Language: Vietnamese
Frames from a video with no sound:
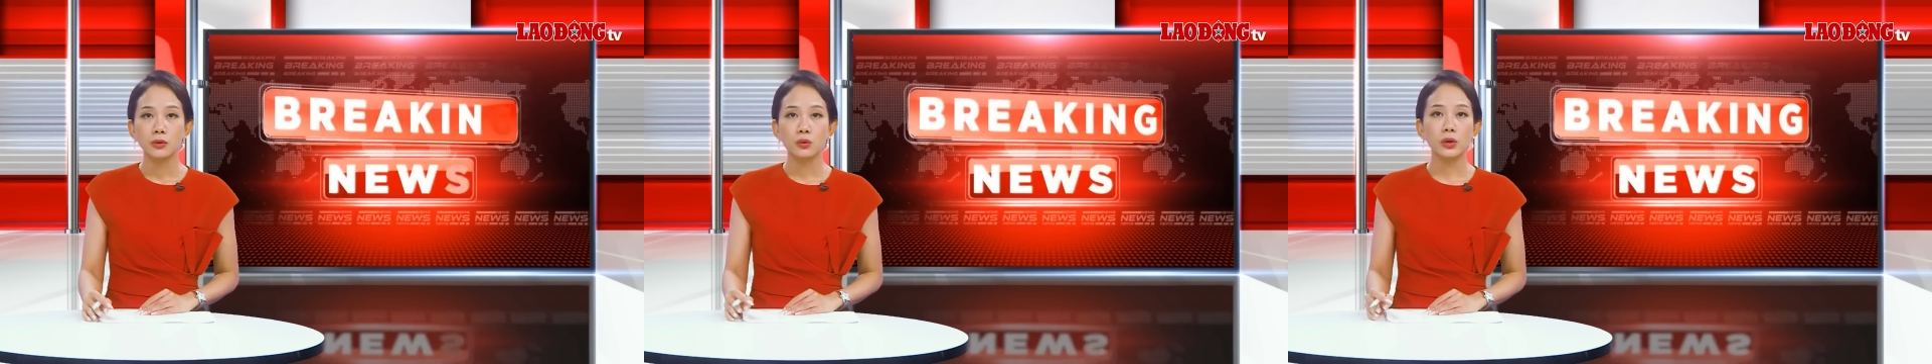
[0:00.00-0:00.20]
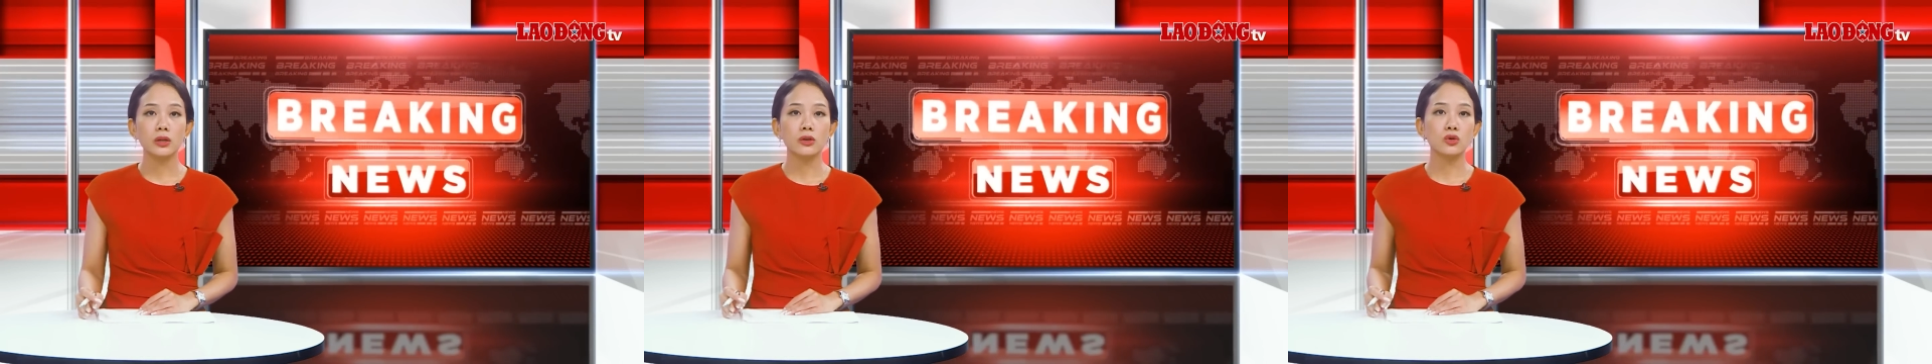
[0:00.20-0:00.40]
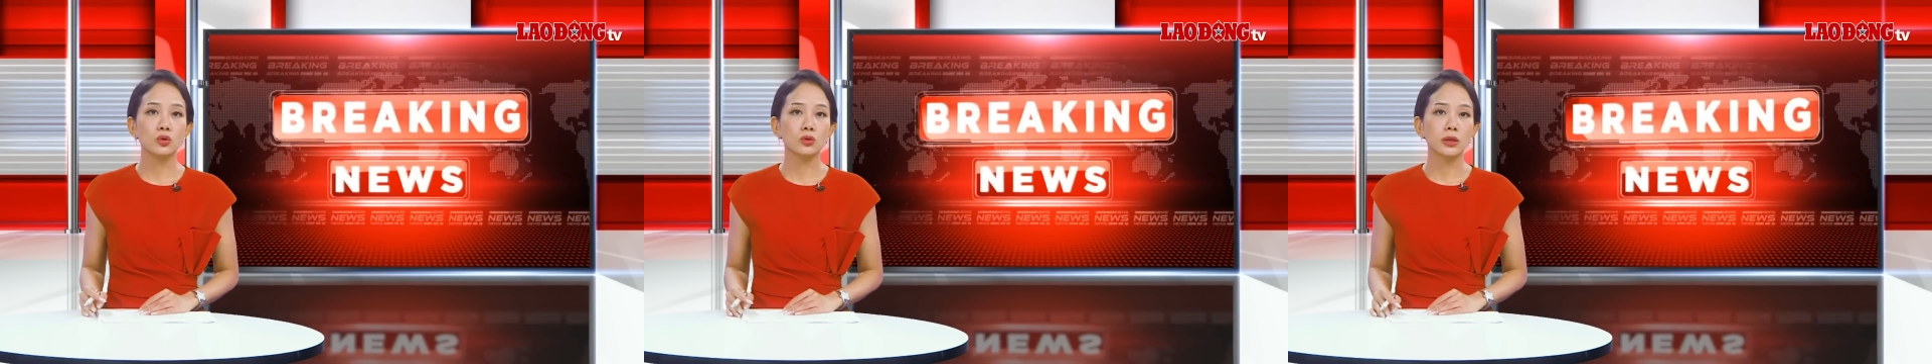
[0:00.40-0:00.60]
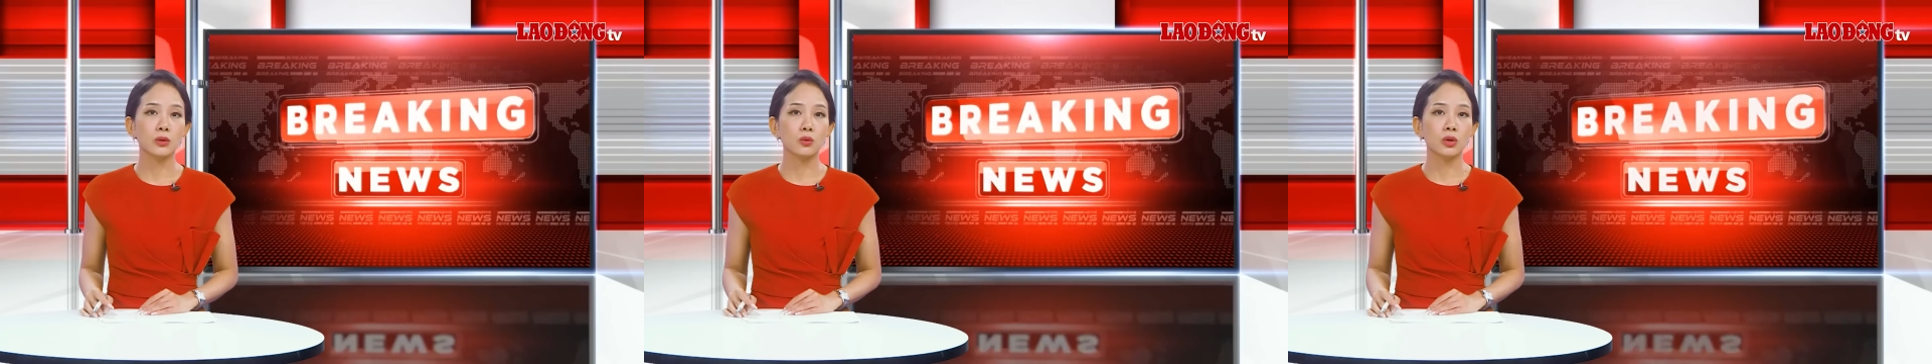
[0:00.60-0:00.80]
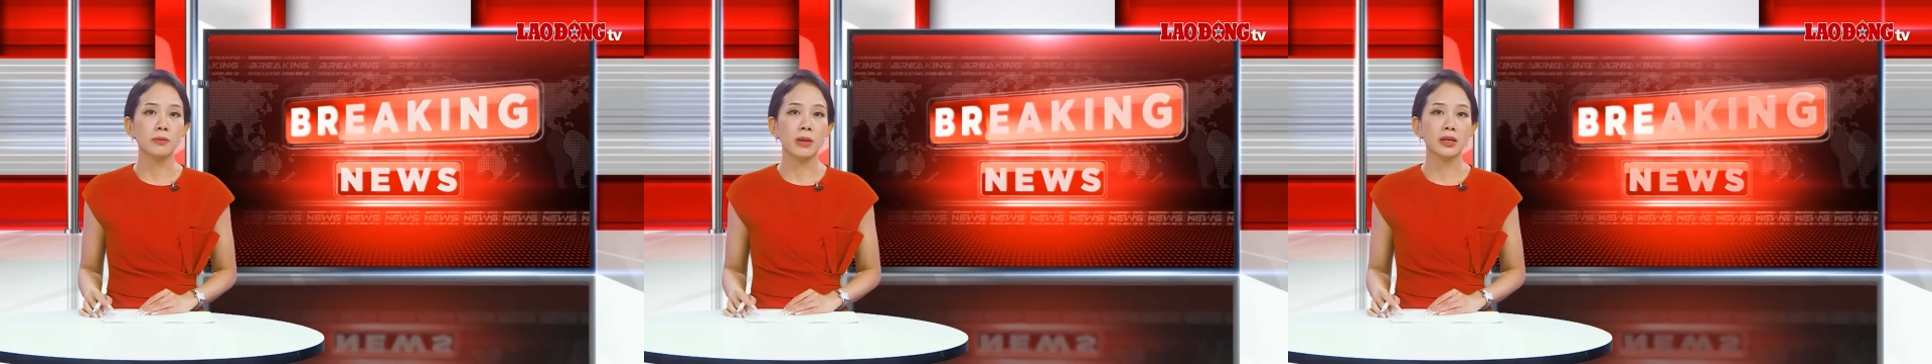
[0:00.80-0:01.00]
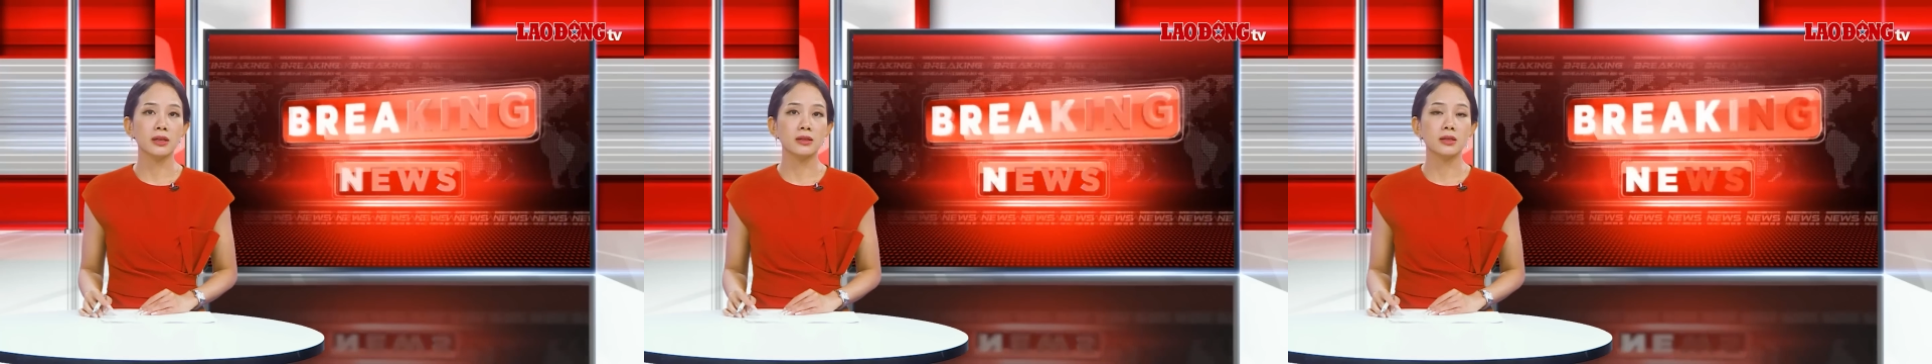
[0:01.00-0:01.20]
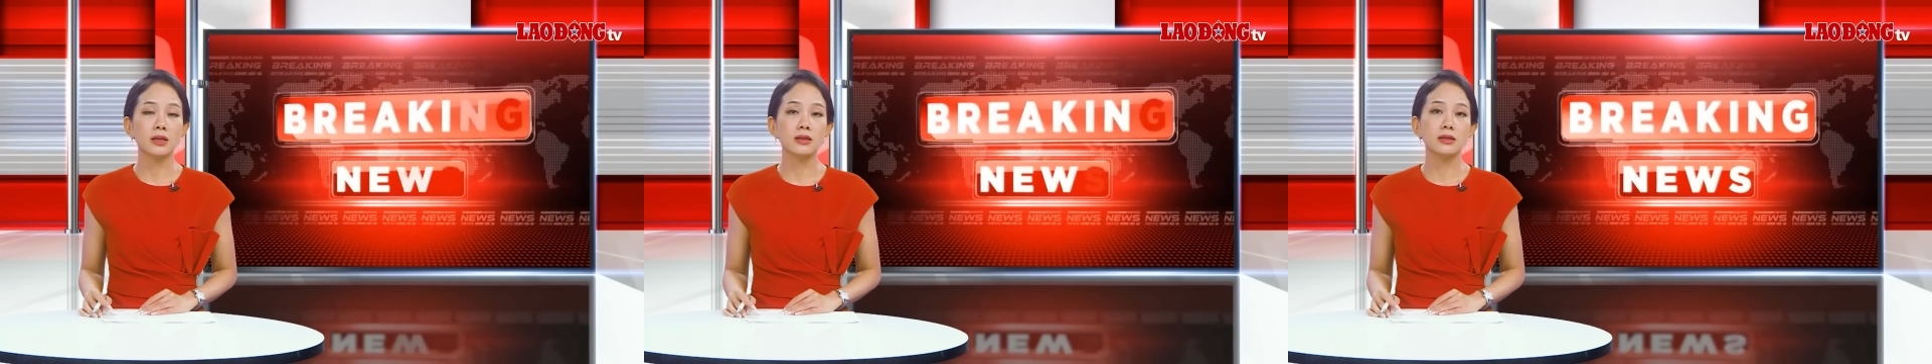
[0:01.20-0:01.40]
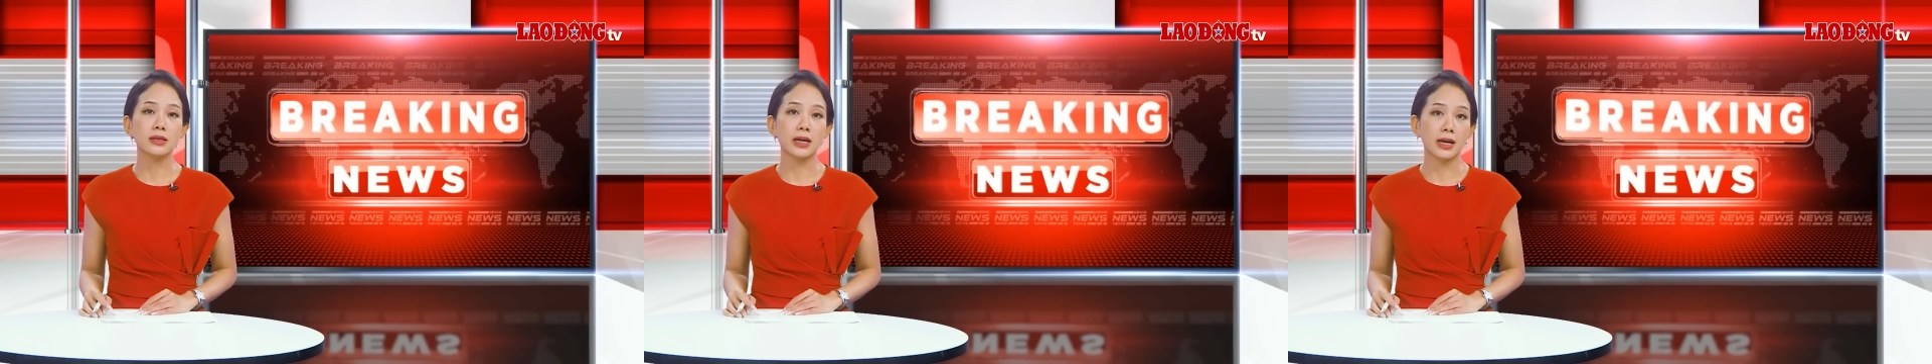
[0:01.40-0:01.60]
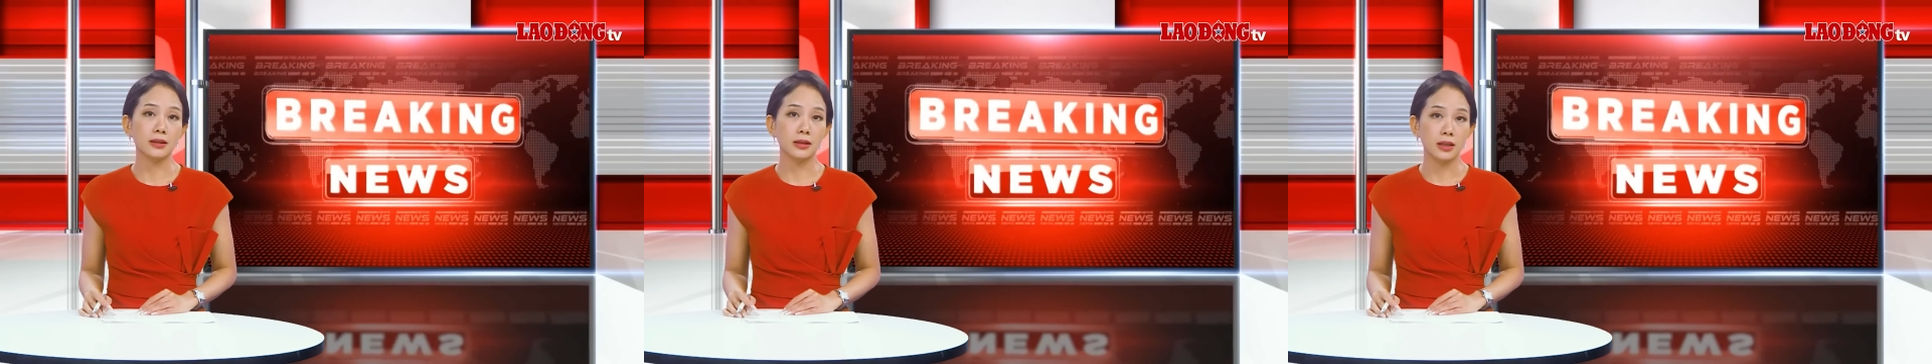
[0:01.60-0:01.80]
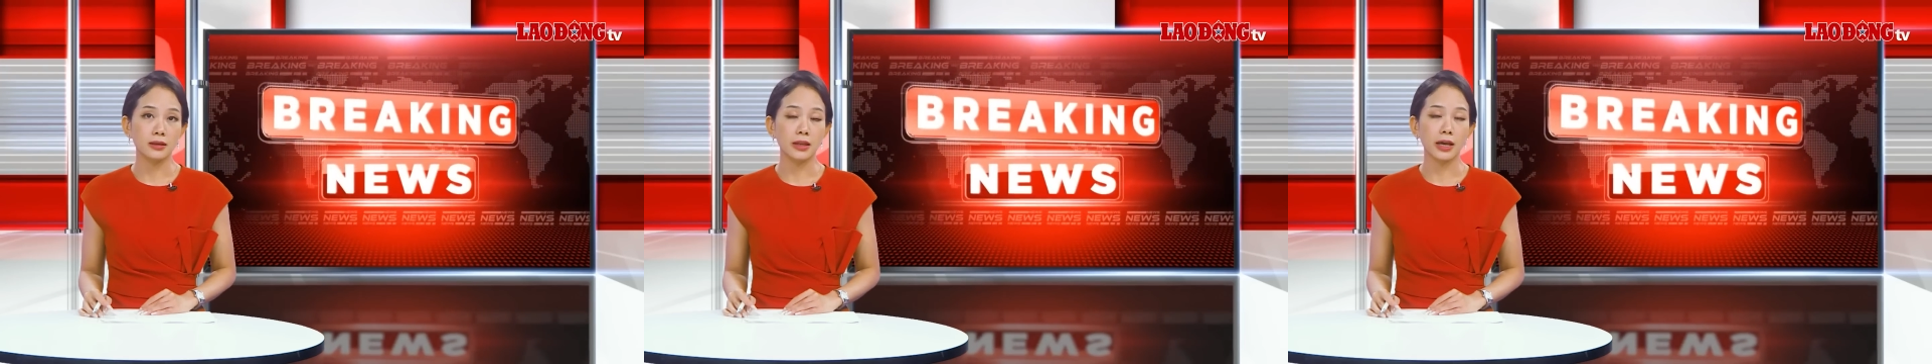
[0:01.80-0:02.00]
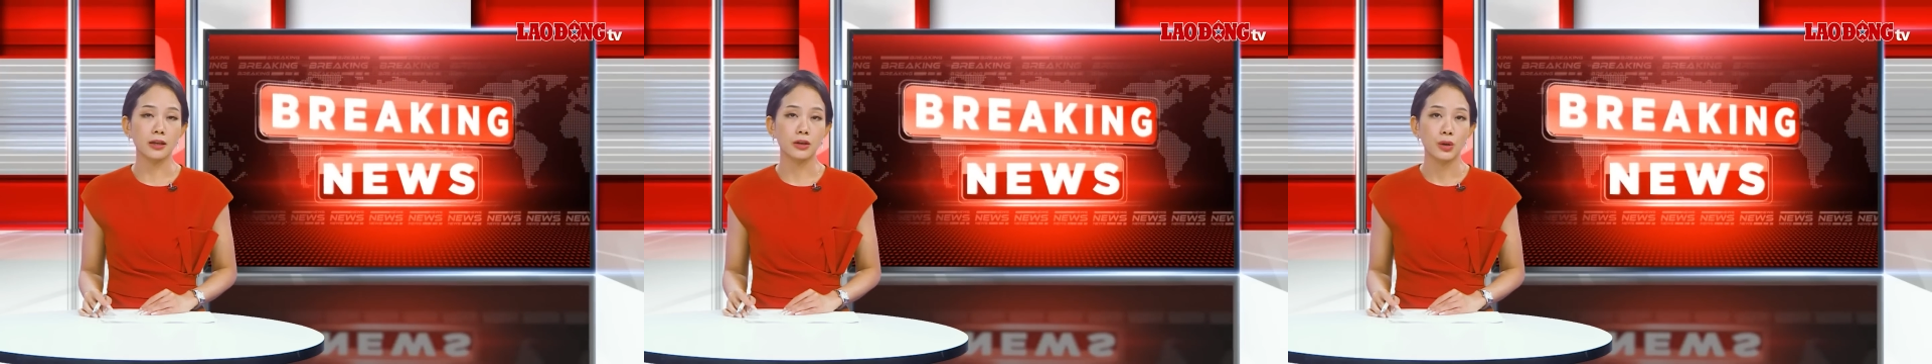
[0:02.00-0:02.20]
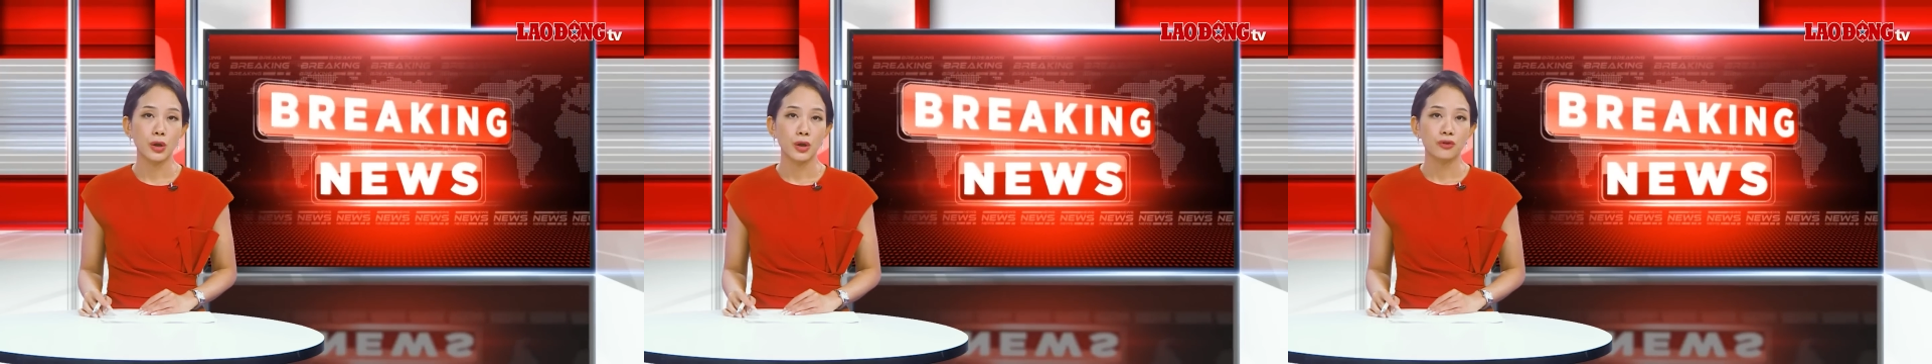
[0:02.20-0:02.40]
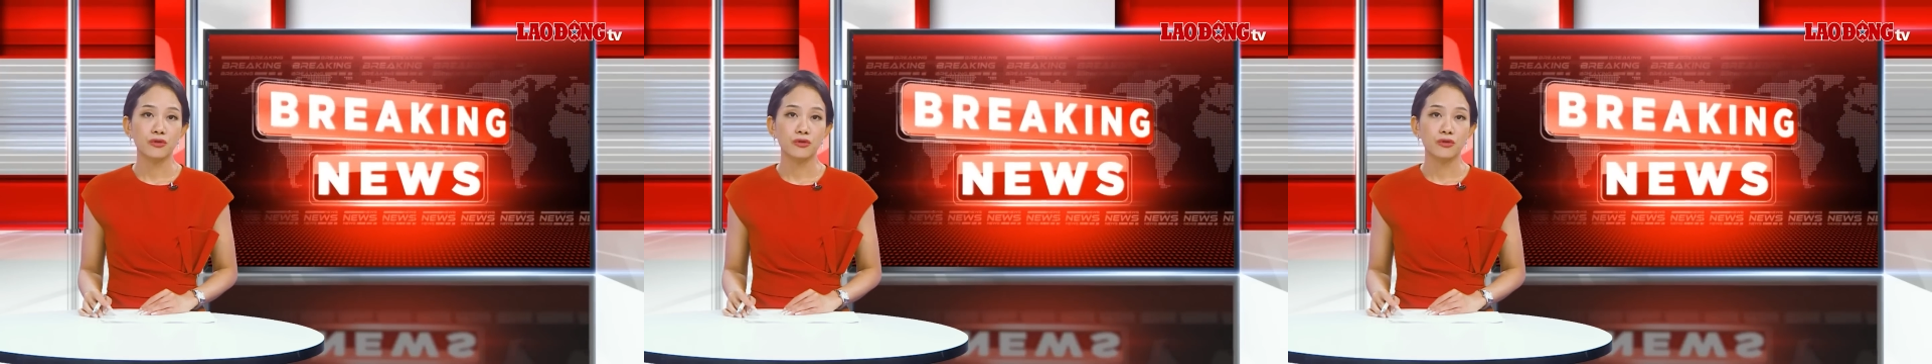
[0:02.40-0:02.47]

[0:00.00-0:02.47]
nguyên Chủ tịch Ủy ban Nhân dân xã Tiến Thành